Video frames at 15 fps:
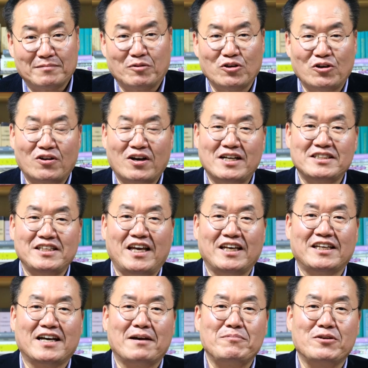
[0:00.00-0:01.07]
뭐 여러 가지
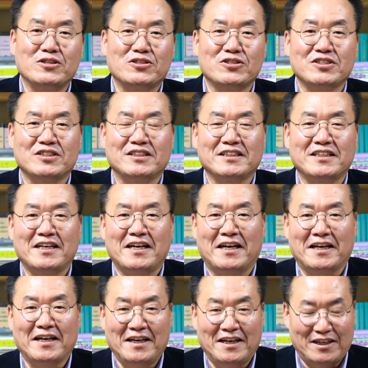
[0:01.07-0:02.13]
얘기가
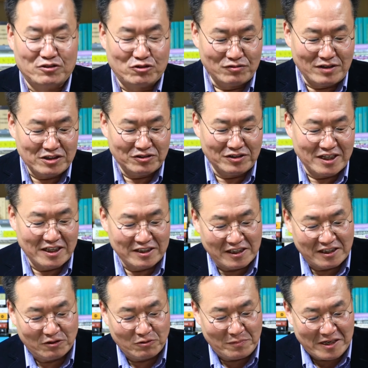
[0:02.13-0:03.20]
펼쳐지는데 중간중간에
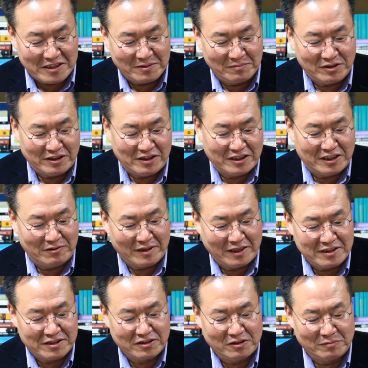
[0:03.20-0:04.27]
제가 또 말씀드릴 기회가
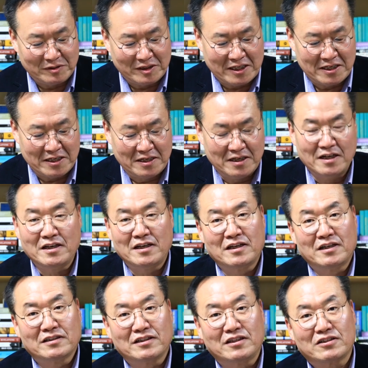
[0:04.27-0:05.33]
있을 겁니다.
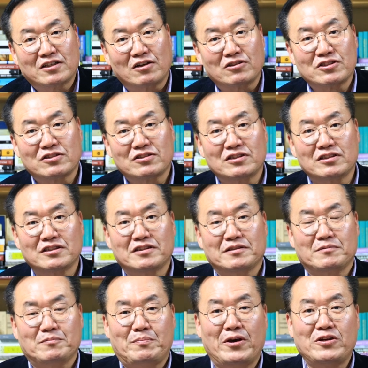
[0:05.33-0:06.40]
이렇게
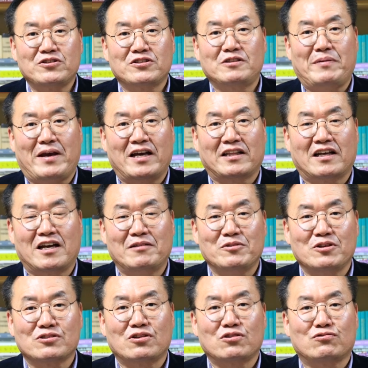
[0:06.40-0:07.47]
어쨌든 편지를
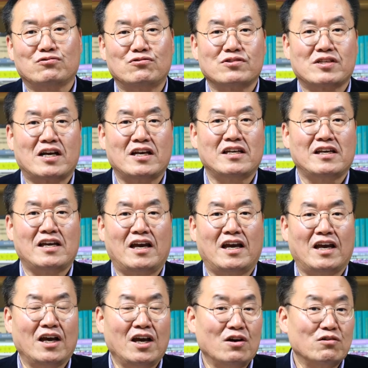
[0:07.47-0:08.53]
배달하면서 이 둘
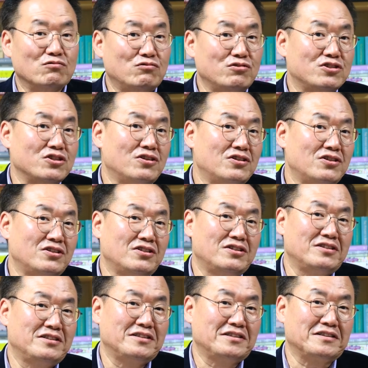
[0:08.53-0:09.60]
사이에
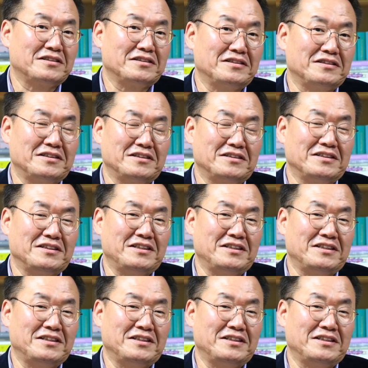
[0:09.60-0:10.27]
우정이